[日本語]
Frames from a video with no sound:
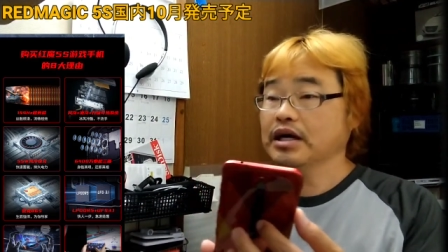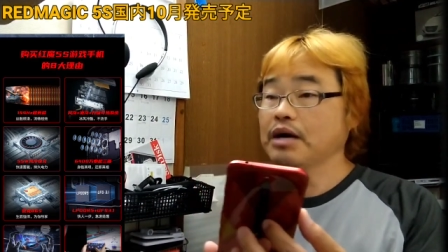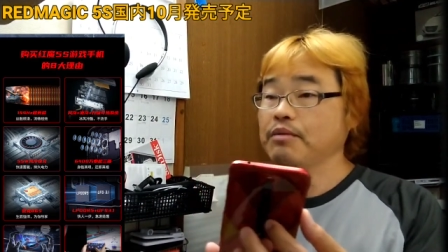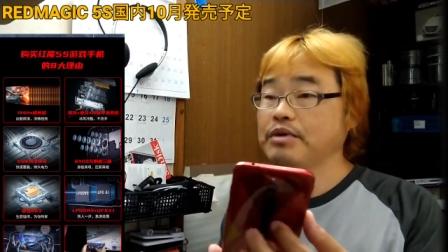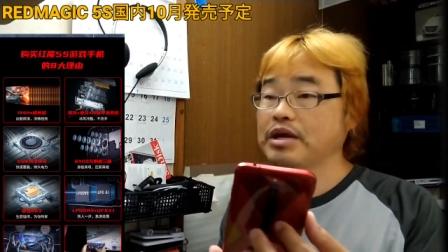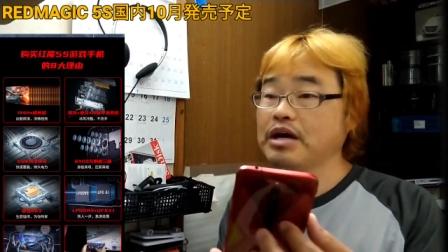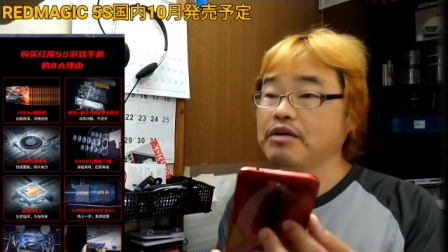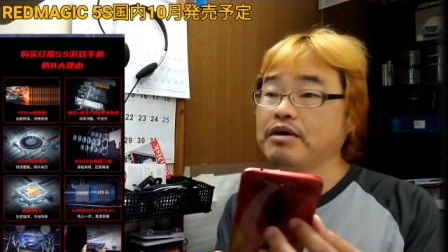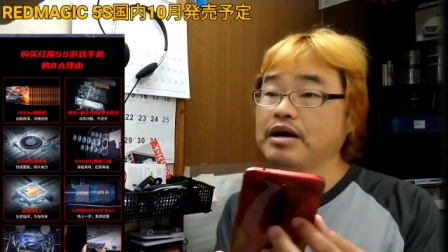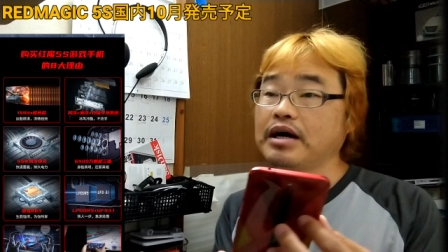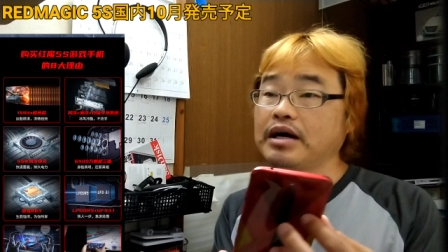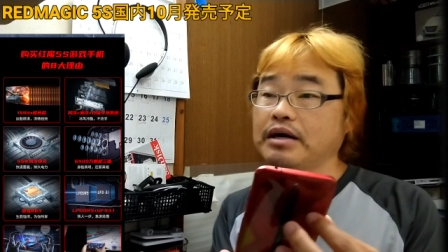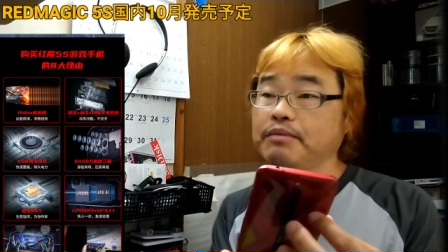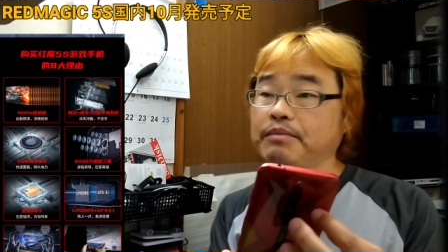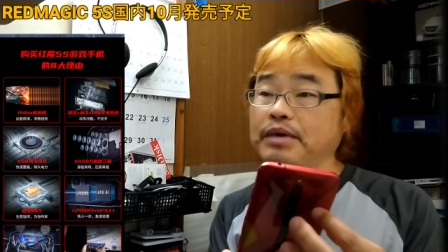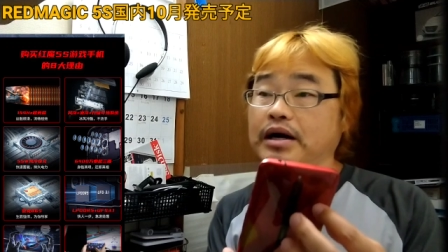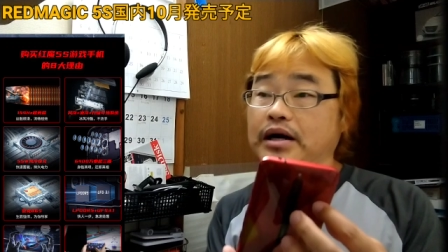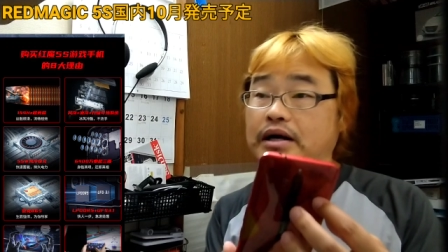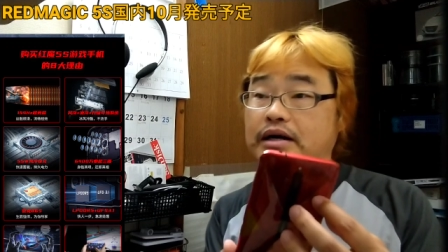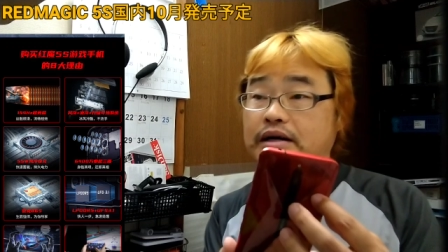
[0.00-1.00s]
カメラ
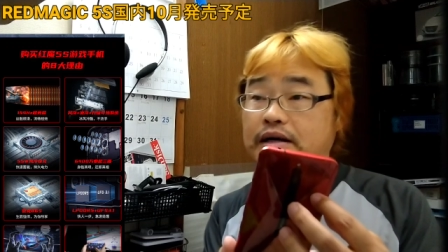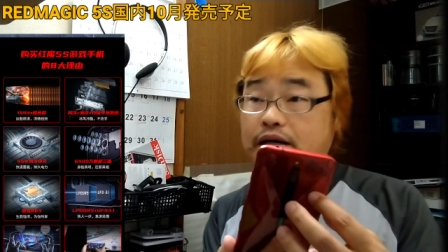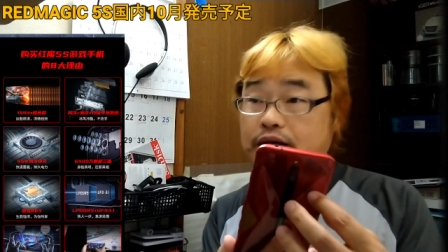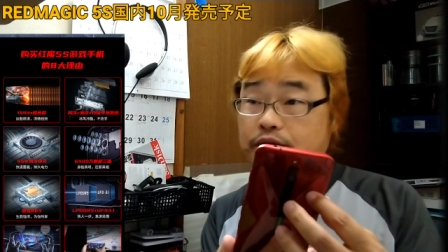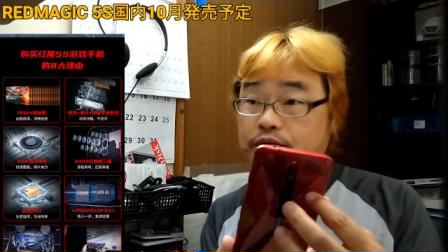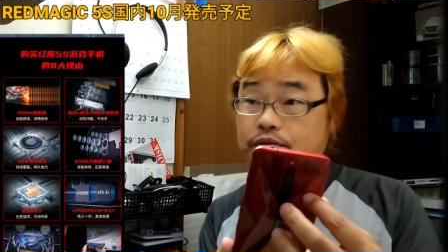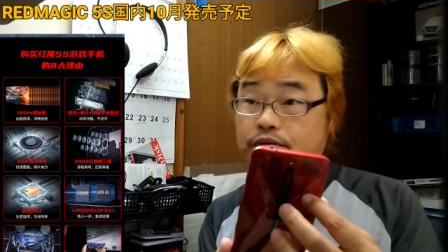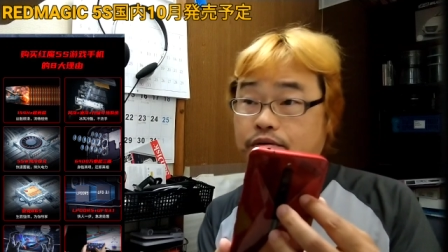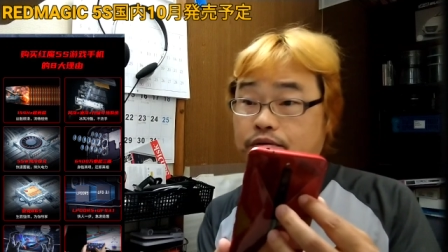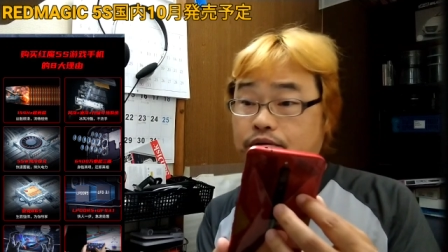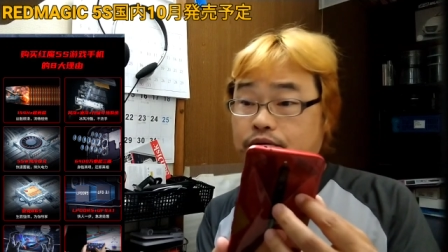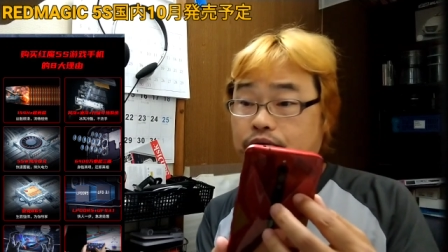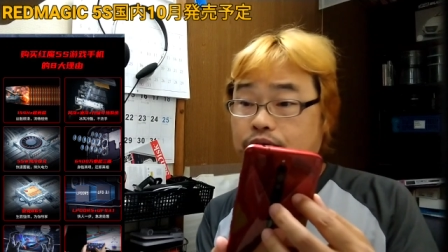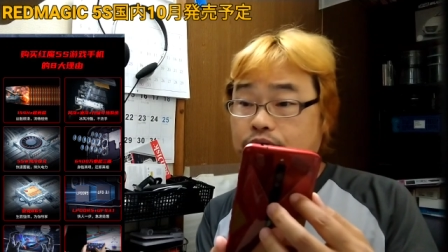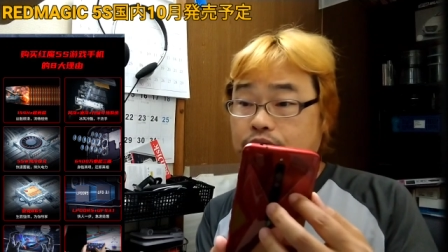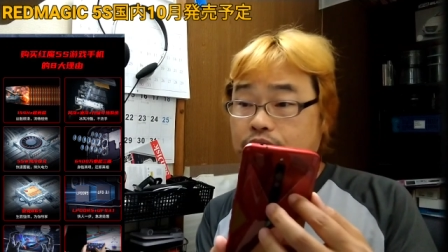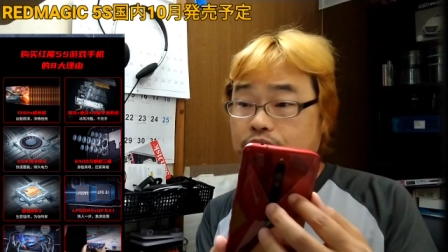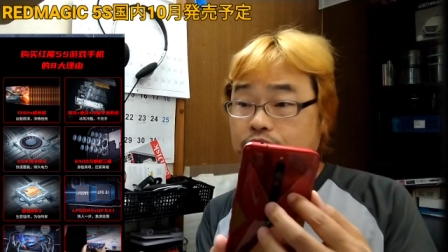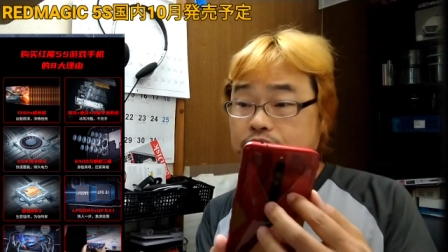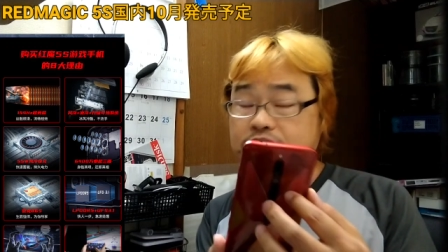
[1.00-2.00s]
は、まあ、あ
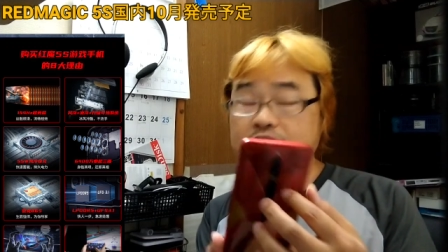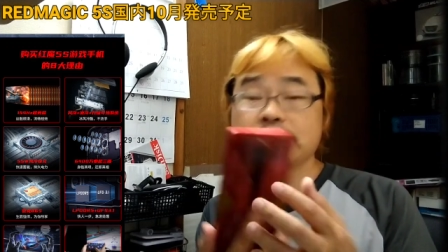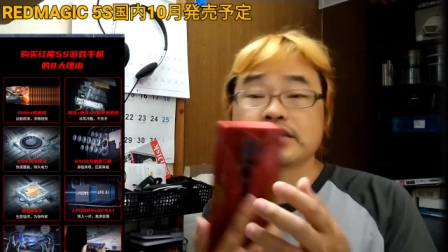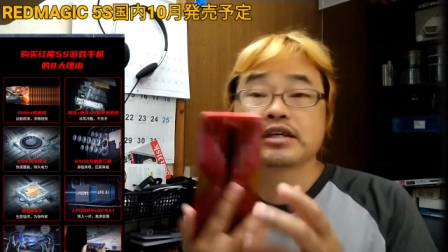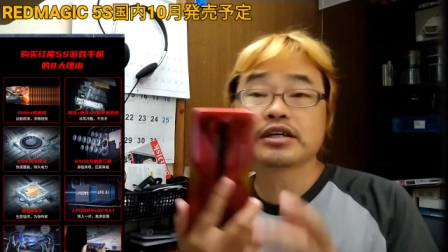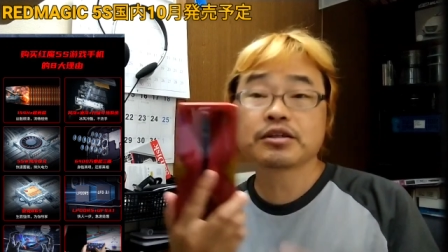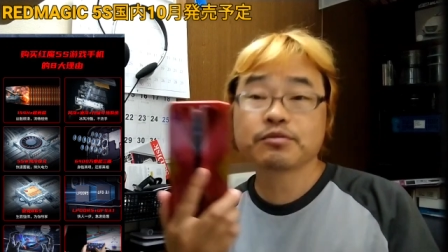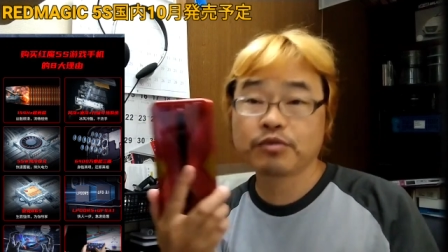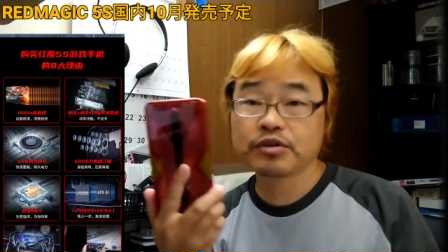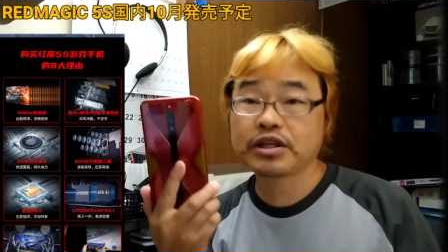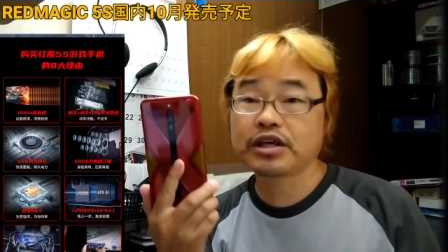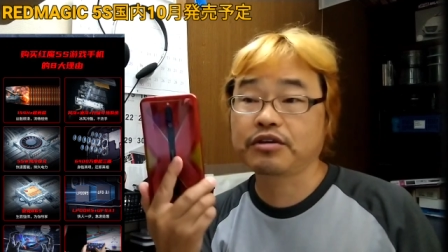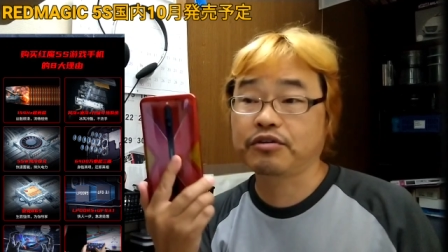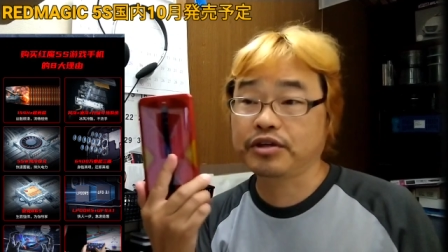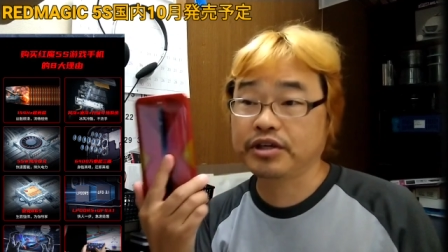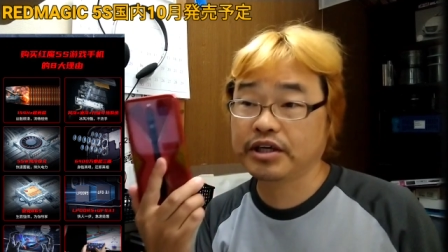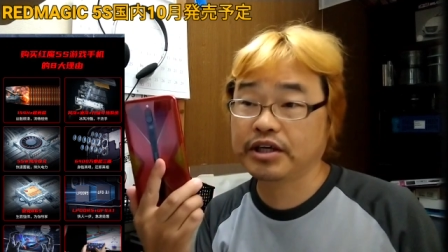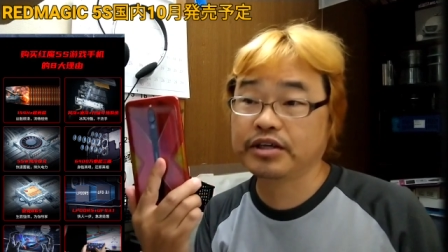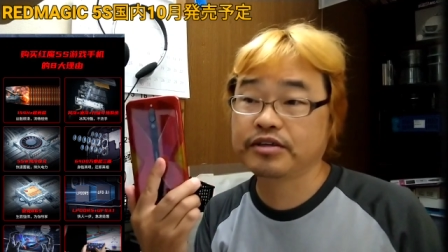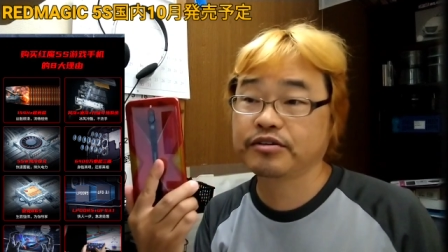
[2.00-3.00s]
の前作
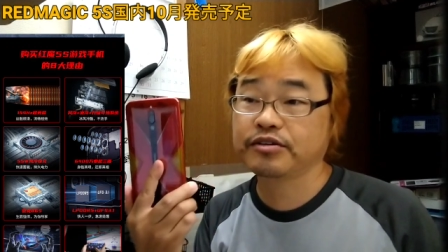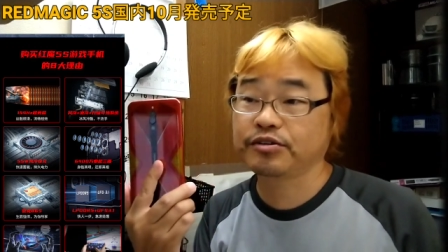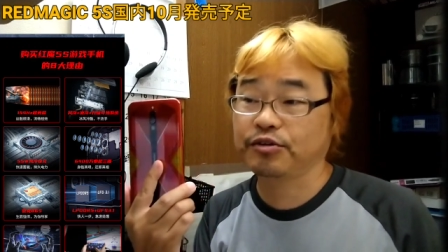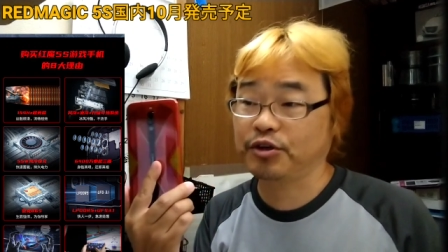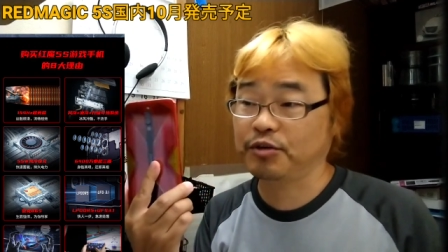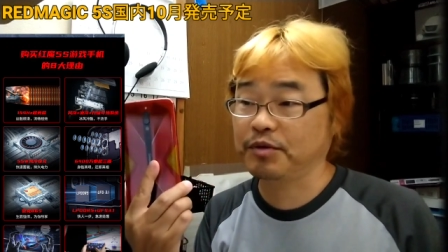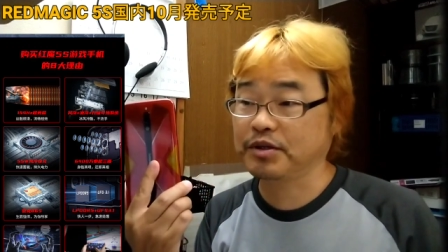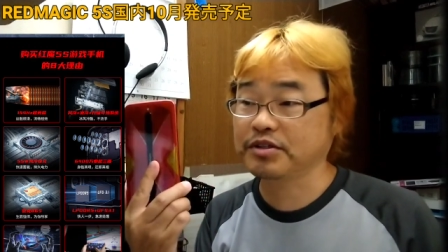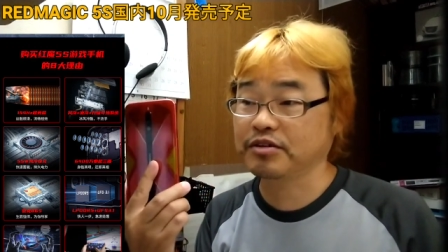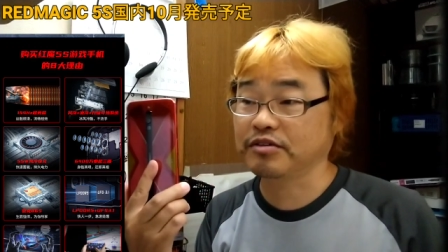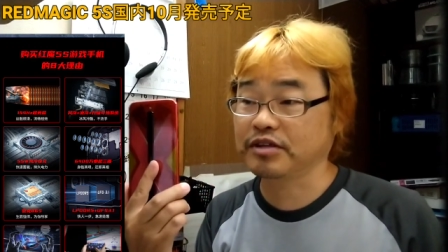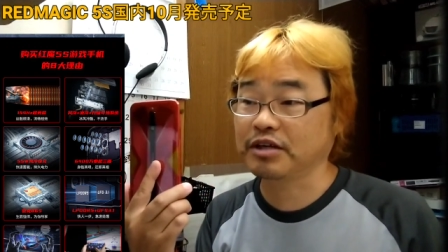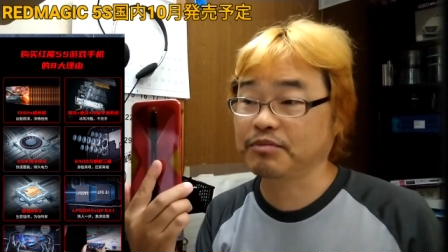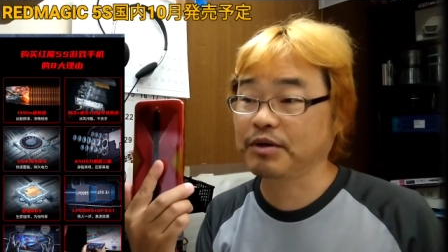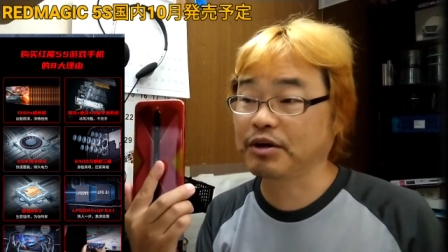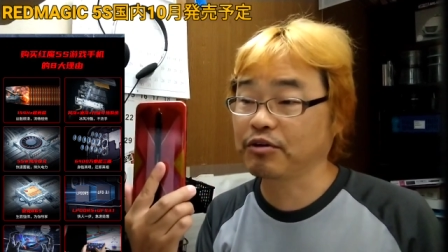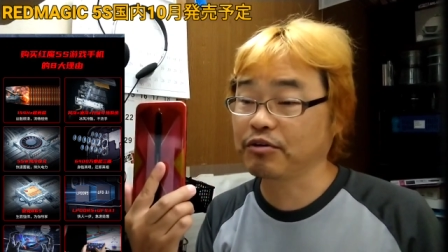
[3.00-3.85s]
モデルを引き継いでおりますので、